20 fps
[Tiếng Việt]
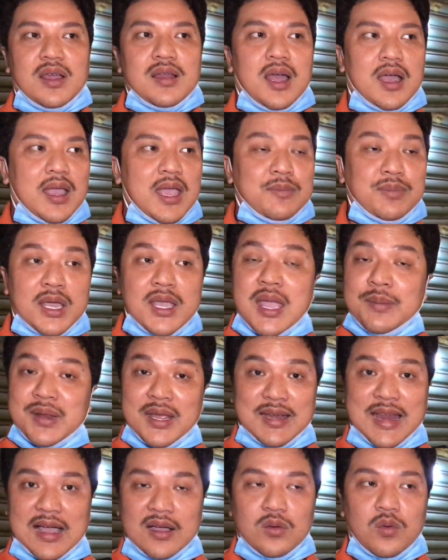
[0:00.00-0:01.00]
nói là em thấy em
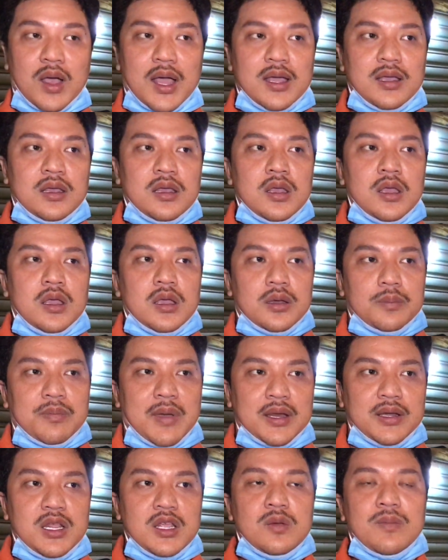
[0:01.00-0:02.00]
này nặng quá
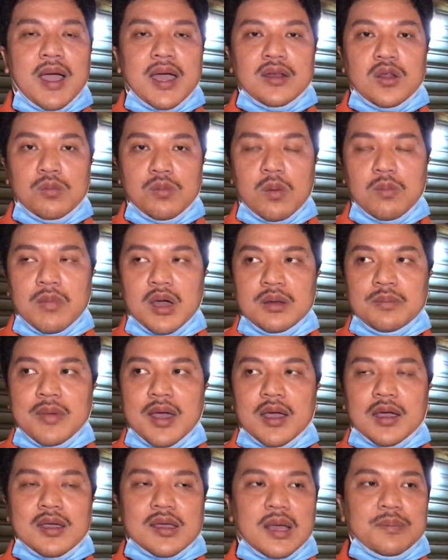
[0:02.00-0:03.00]
mà nếu mà anh hùng một mình
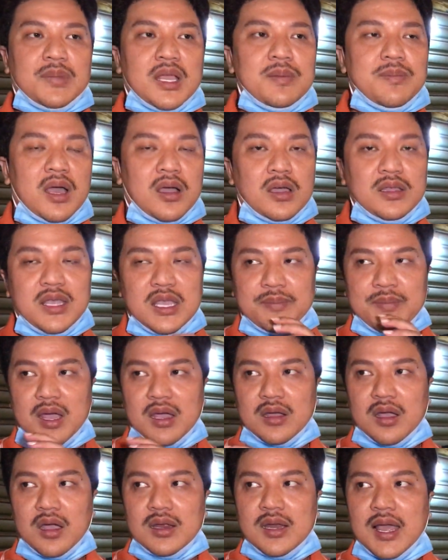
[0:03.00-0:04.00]
mà có cảm thấy mà có gì
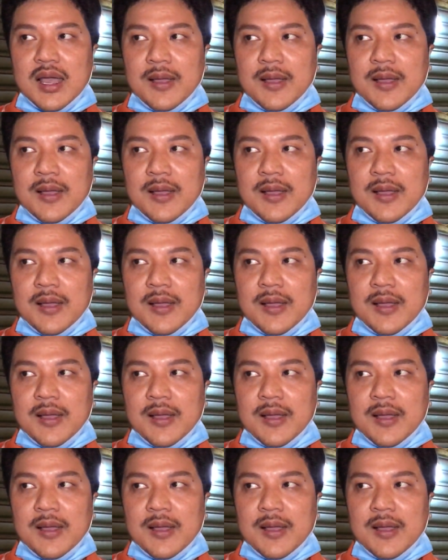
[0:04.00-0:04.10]
mà gọi